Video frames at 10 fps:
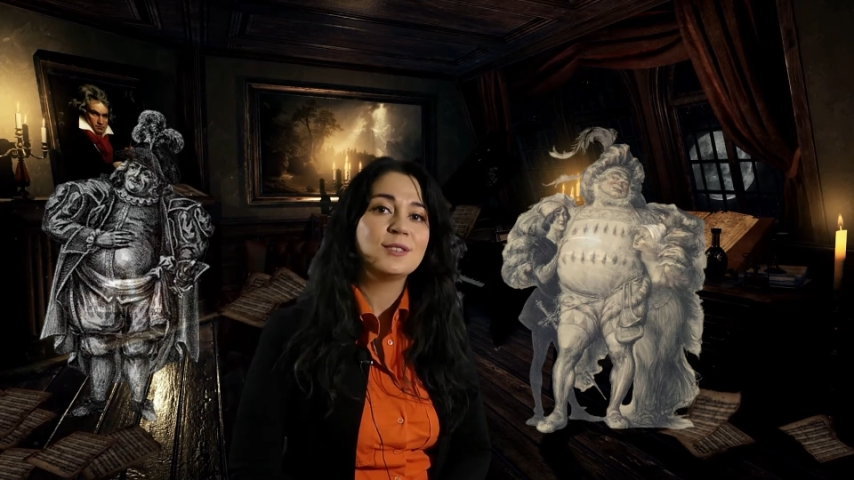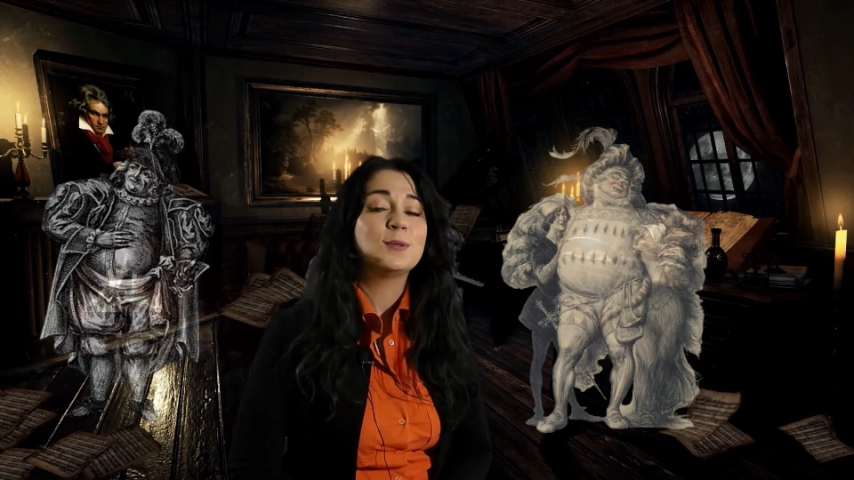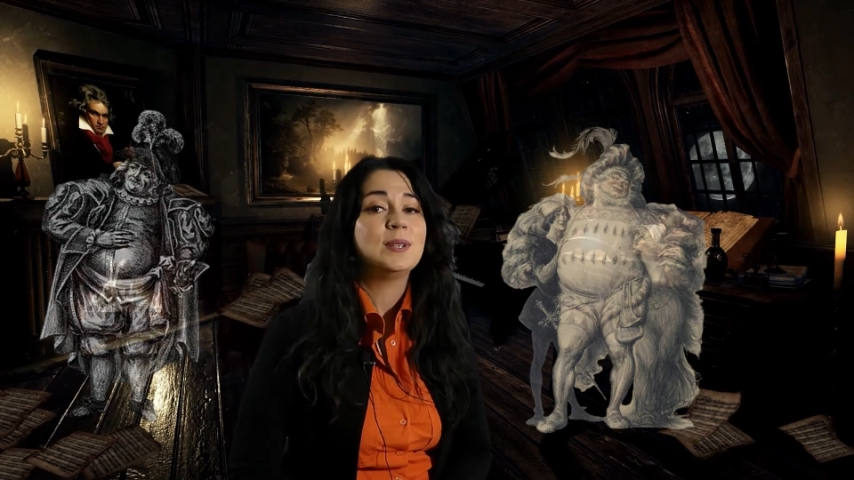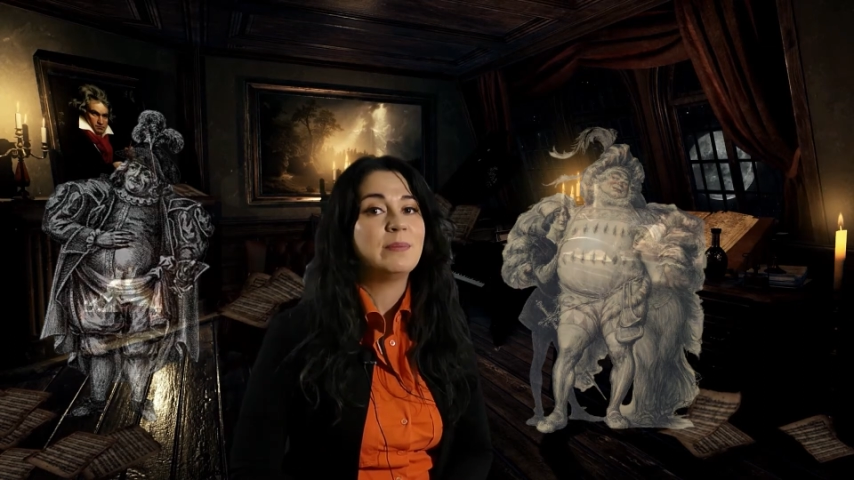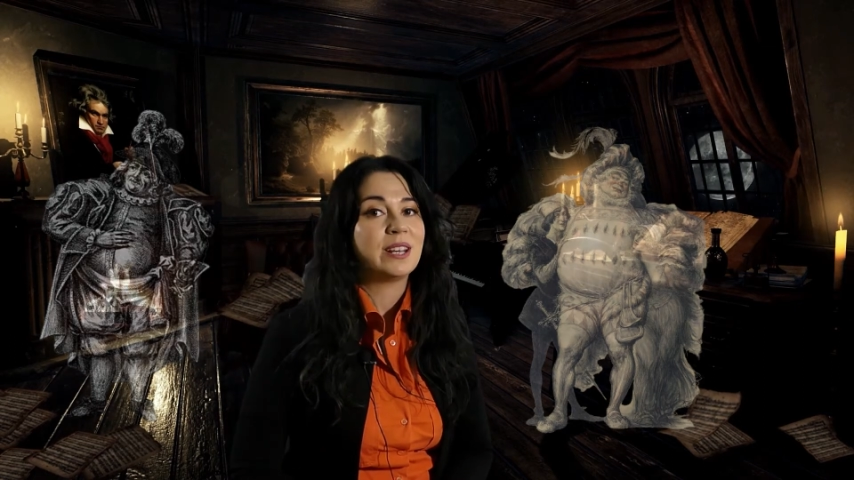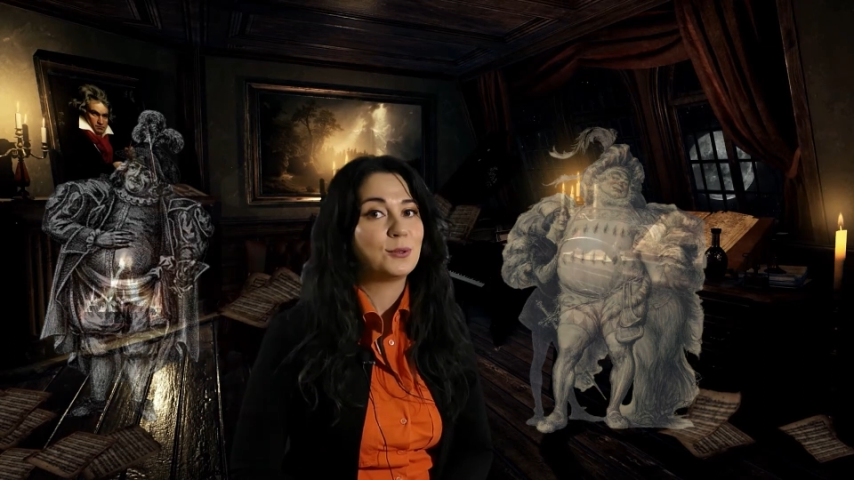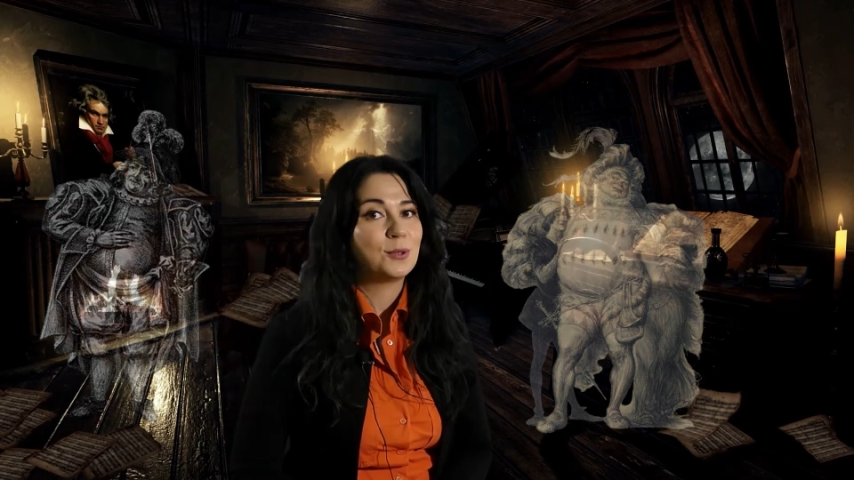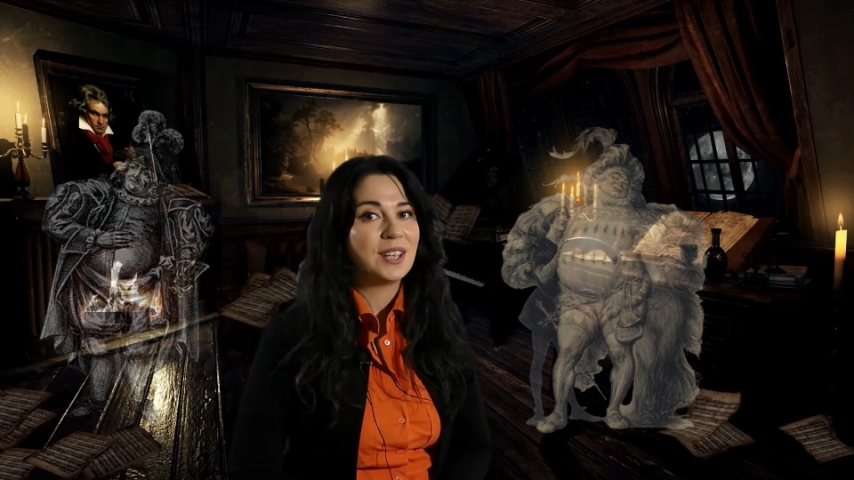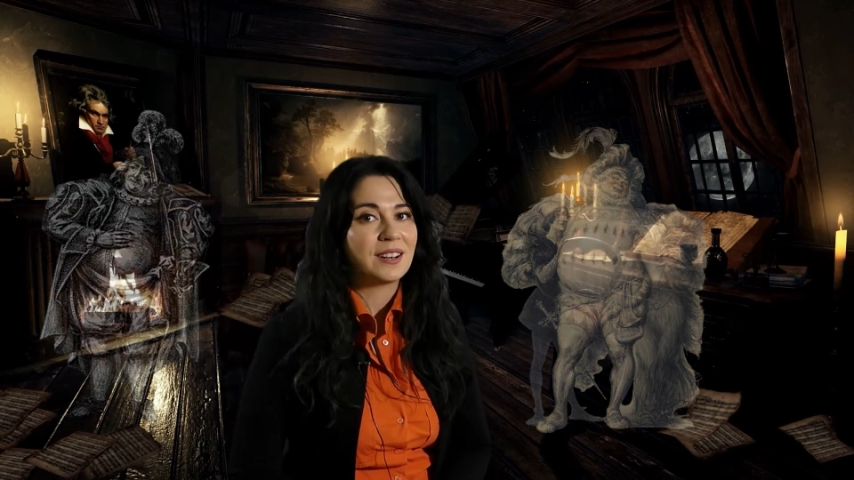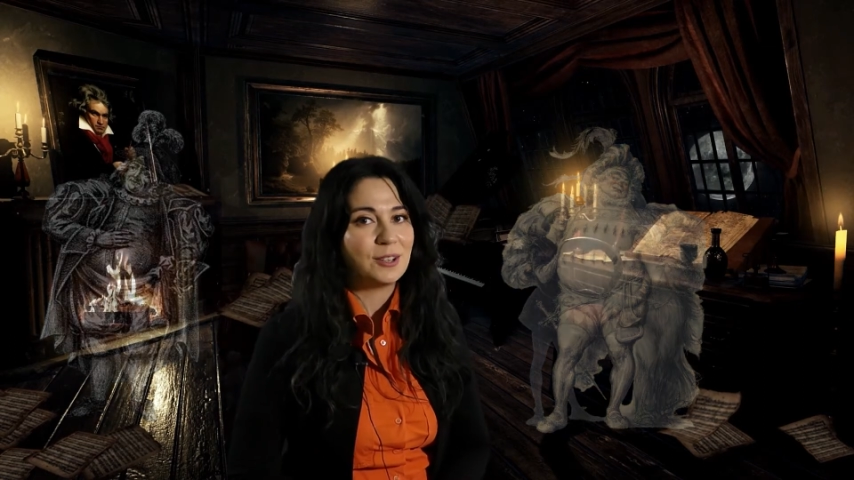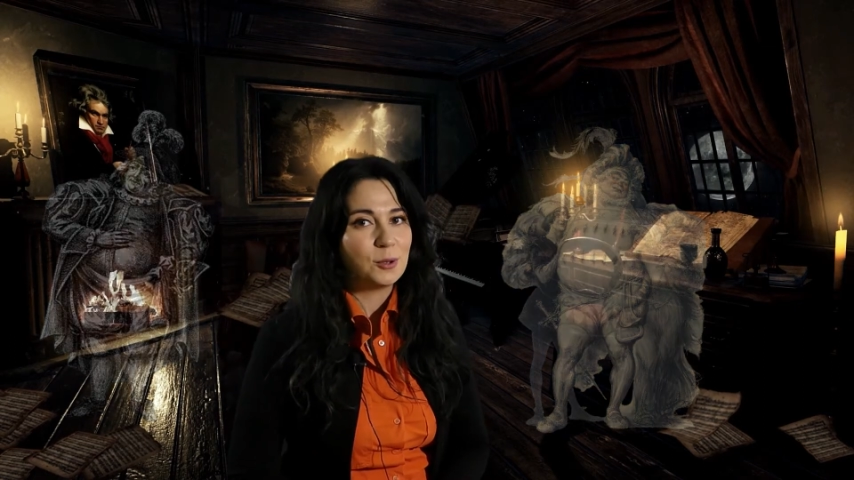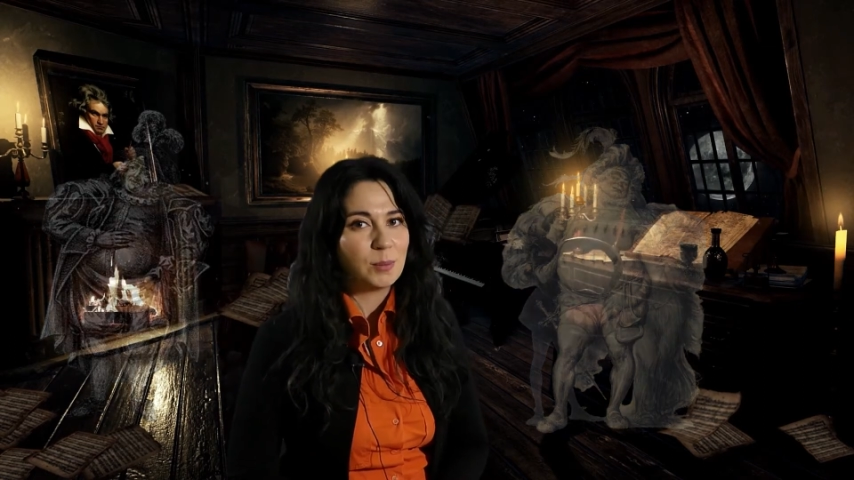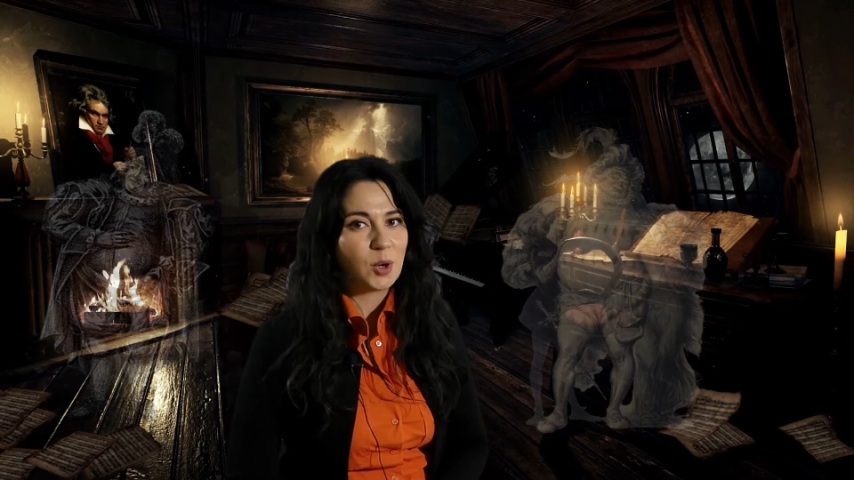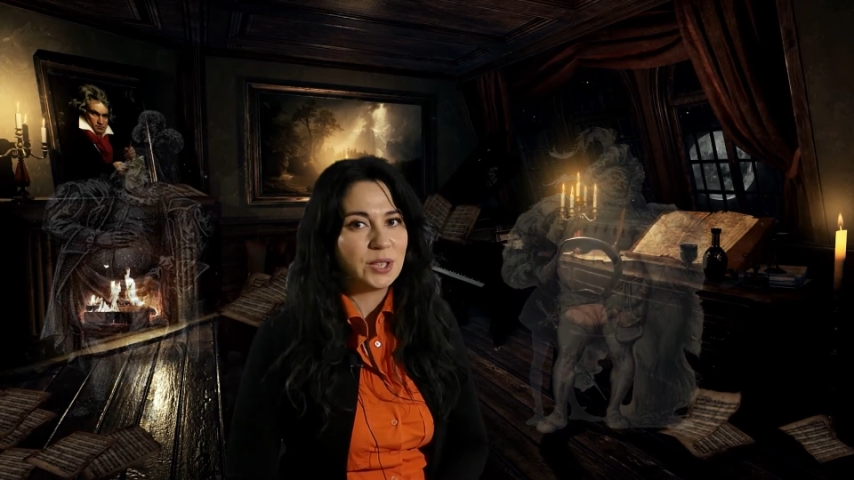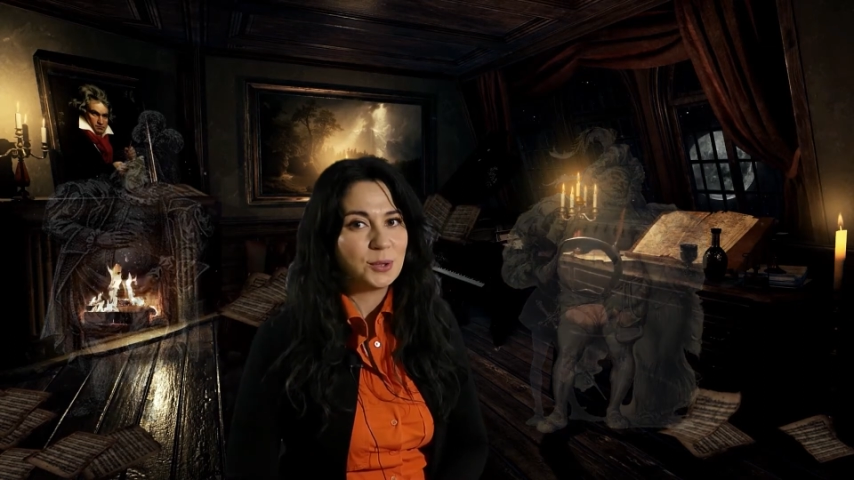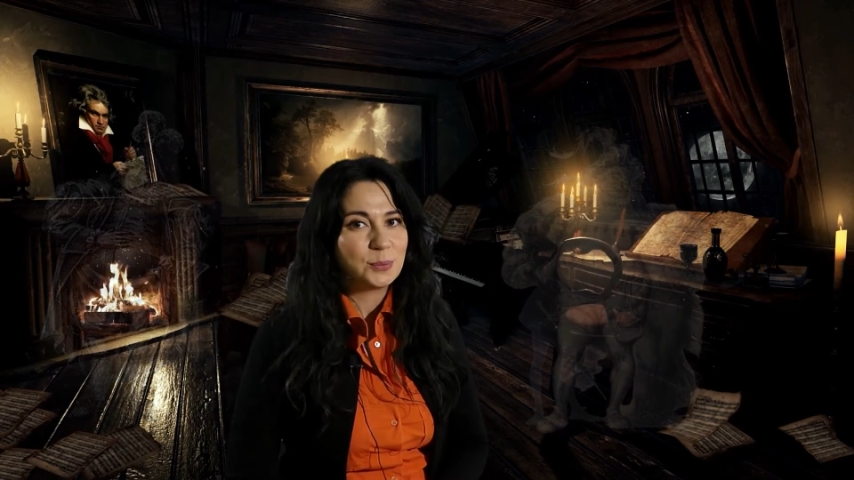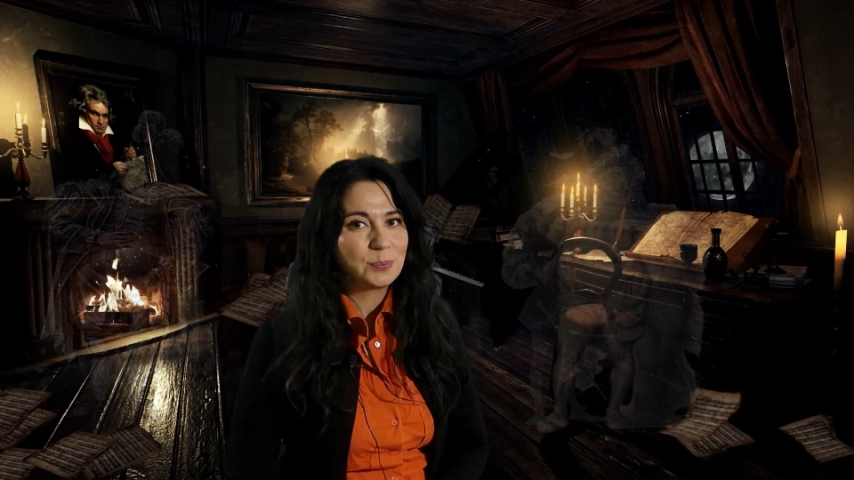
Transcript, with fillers: sul libretto di Arrigo Boito.